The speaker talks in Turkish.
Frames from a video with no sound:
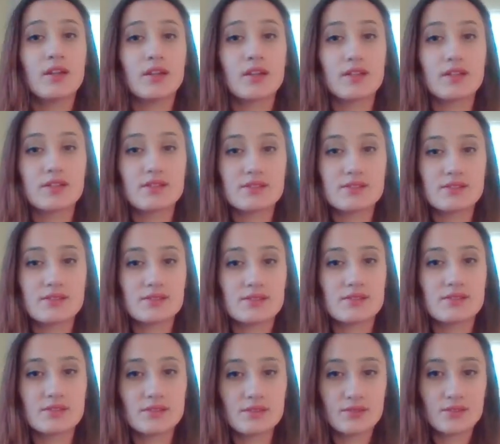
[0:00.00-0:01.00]
e,
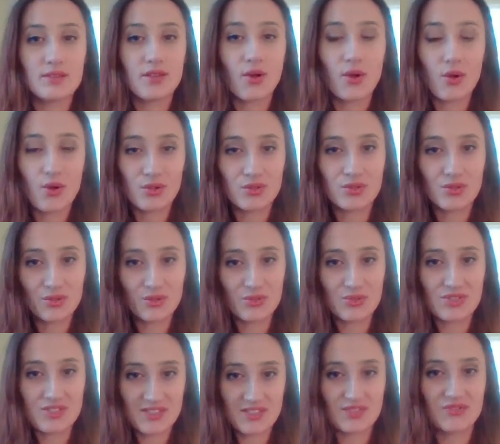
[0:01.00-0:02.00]
Öykünün
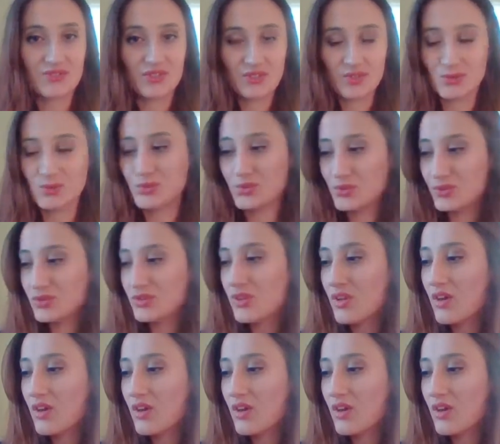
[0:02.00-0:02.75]
sınıf grubunun